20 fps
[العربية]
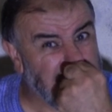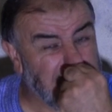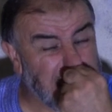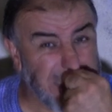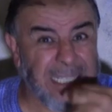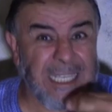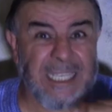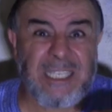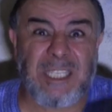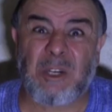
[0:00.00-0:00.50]

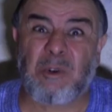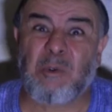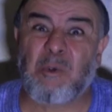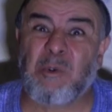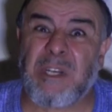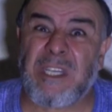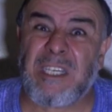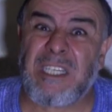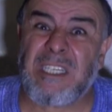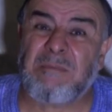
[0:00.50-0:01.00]
لكي
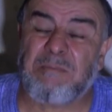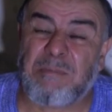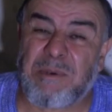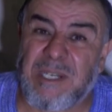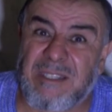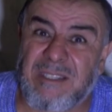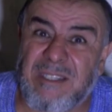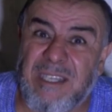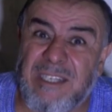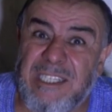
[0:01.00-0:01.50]
يكون
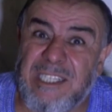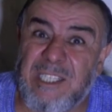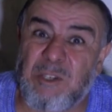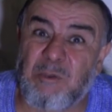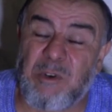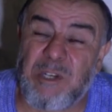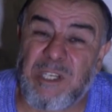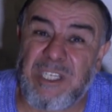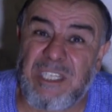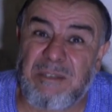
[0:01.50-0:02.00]
عبرة
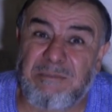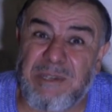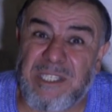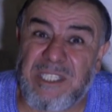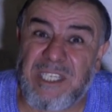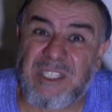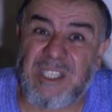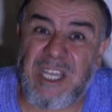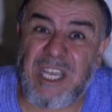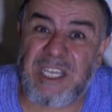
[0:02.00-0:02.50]
لكل
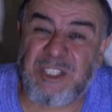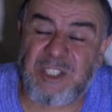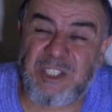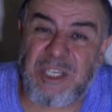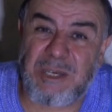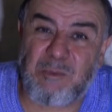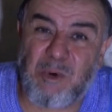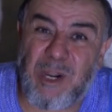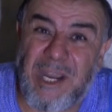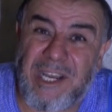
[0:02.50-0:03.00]
من
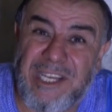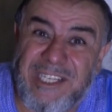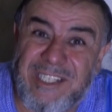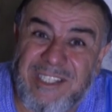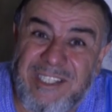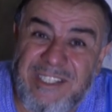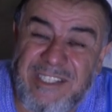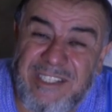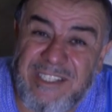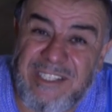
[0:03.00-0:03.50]
يتهجم على
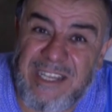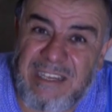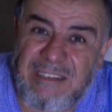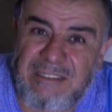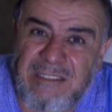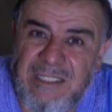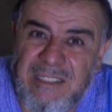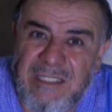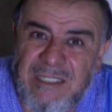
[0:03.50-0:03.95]
ديننا